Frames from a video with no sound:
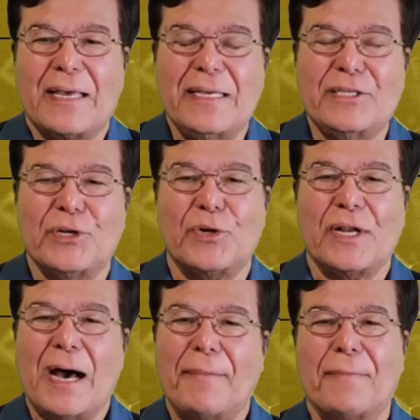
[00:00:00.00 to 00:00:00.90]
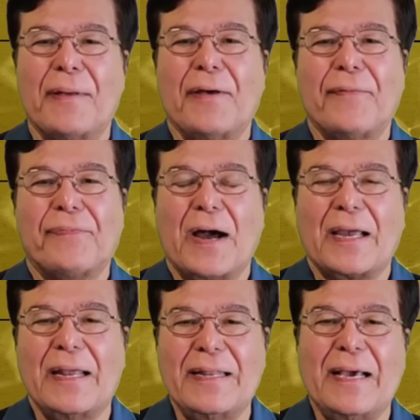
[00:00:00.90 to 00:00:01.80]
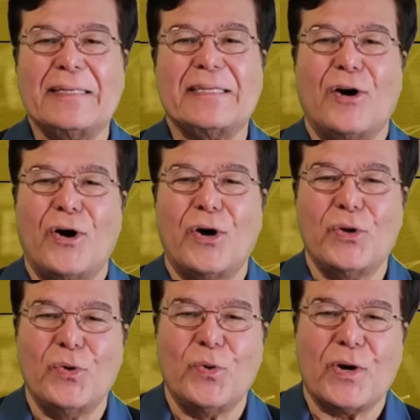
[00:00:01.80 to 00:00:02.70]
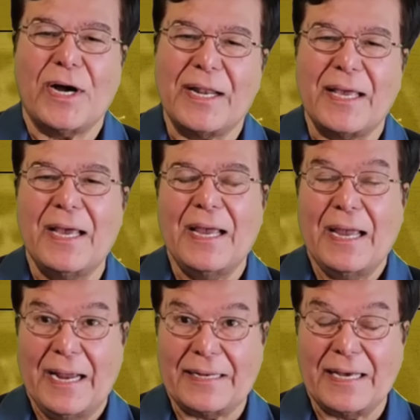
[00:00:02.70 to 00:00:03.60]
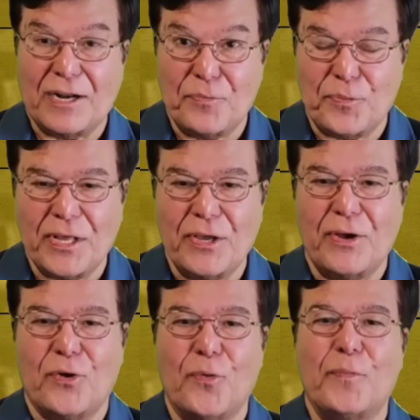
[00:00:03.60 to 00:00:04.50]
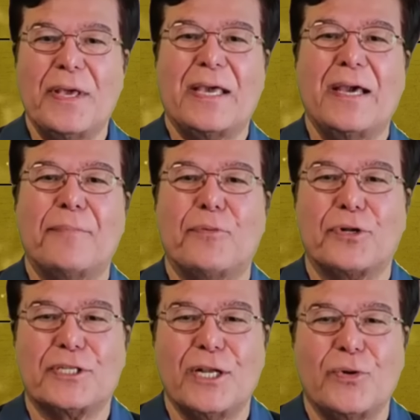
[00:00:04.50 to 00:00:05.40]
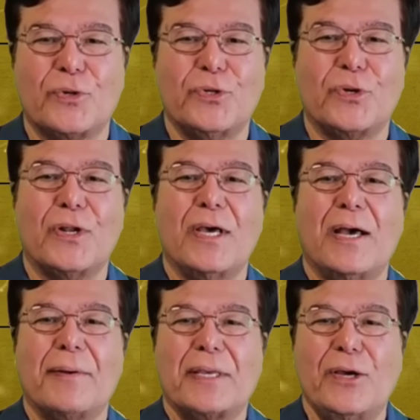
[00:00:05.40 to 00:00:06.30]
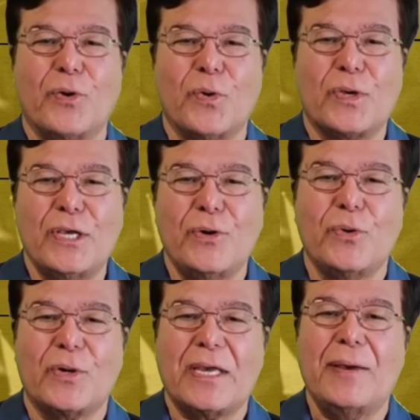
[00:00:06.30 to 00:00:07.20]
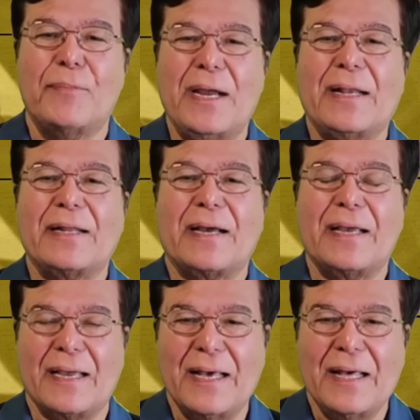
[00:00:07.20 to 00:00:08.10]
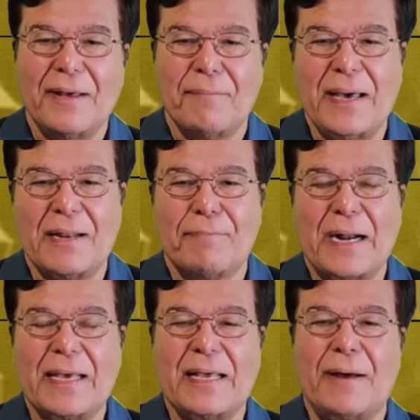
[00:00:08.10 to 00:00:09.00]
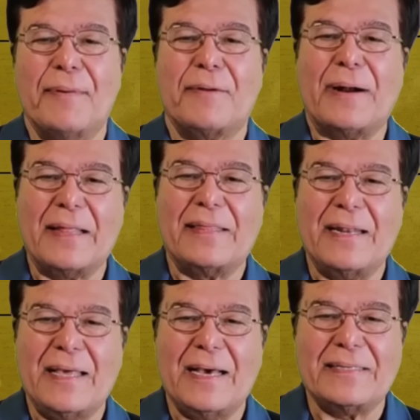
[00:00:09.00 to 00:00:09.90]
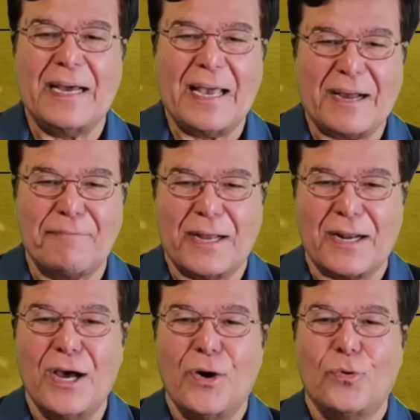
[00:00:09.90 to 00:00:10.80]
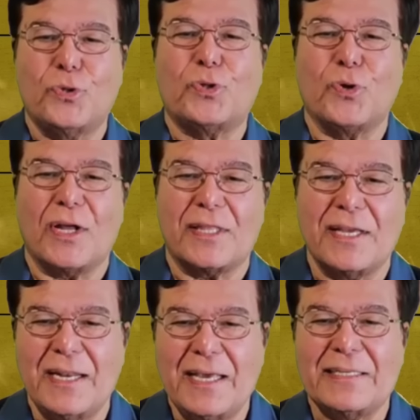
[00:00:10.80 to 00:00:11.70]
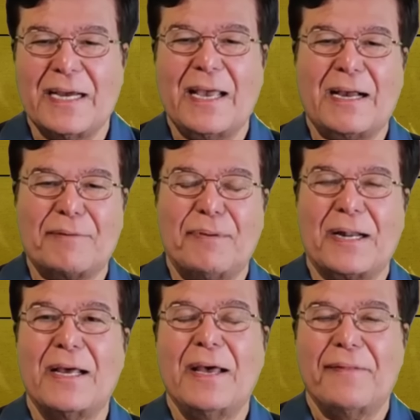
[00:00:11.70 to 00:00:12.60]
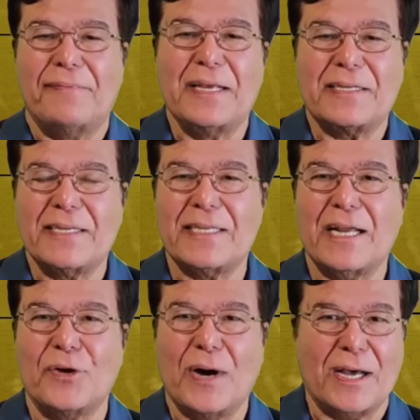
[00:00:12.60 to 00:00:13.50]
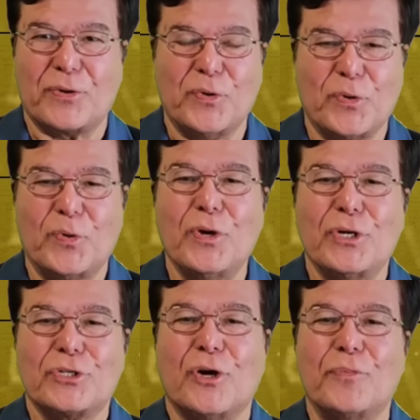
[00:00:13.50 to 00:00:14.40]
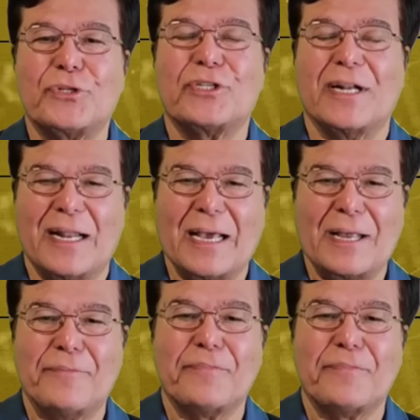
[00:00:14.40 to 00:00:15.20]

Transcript: কি যেন নাম তাকে নিয়ে যাওয়া হলো ওখানে এটার উপরই হুমড়ি খেয়ে পড়েছে লোকজন কি হলো কি হলো কে মেয়েটাকে মেয়ের বাড়ি গ্রামের বাড়িতে নিয়ে যায় একবার উত্তরাতে নিয়ে যায় একবার দেশে যেন আর কোনো সমস্যা নাই